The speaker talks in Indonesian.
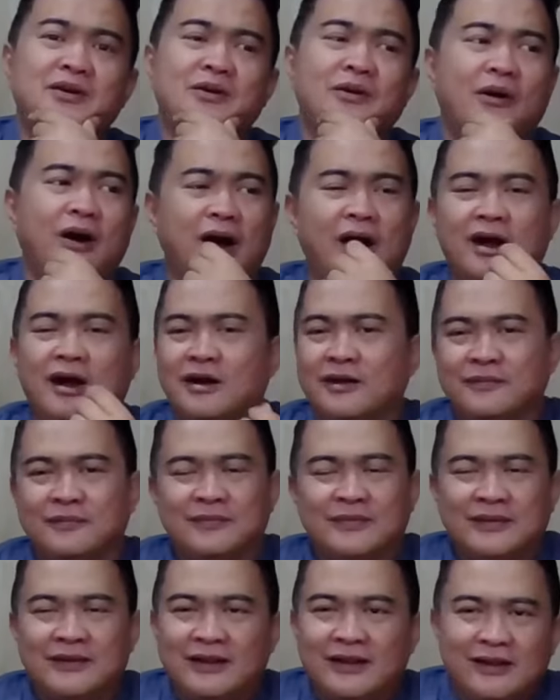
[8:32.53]
Wah,
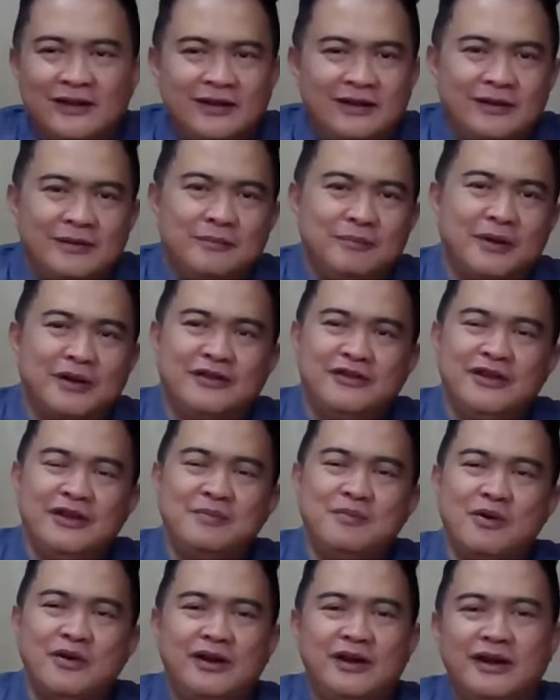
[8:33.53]

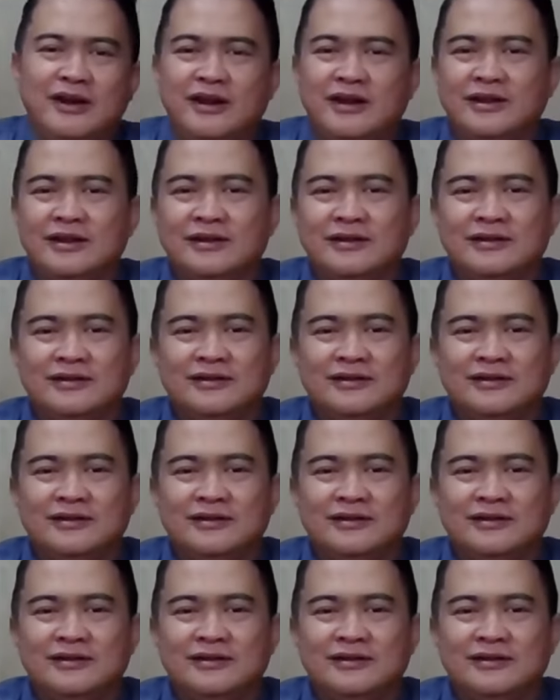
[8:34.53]
berjibun ini.